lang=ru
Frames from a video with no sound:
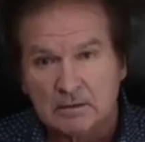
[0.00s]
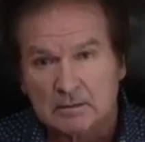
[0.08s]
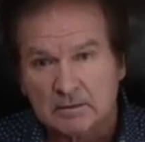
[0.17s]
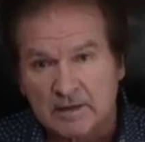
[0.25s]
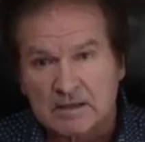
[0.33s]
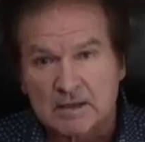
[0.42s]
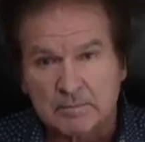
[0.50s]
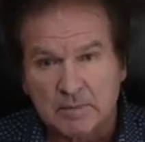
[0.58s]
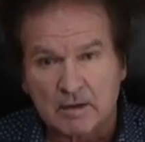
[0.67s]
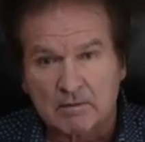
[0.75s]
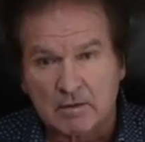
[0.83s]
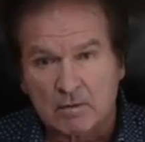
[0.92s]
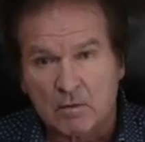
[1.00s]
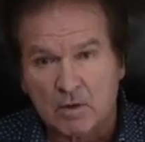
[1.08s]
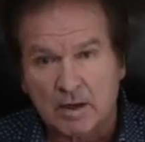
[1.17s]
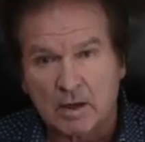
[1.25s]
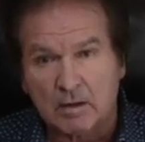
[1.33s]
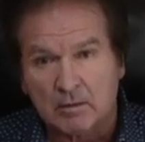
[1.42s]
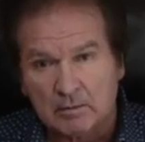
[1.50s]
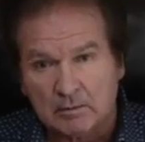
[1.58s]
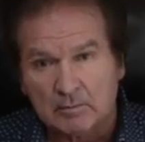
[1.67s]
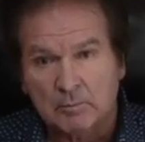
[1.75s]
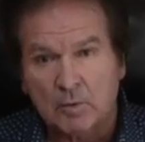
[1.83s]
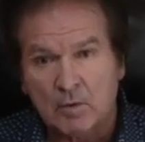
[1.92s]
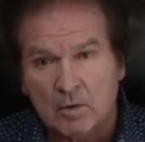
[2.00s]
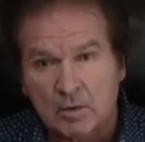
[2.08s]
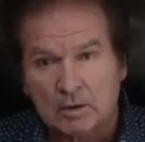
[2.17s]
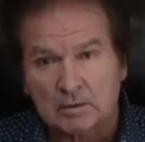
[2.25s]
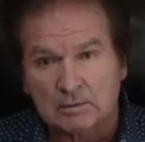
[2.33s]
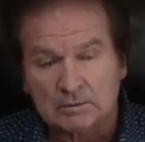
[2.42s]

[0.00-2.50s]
2021 года по,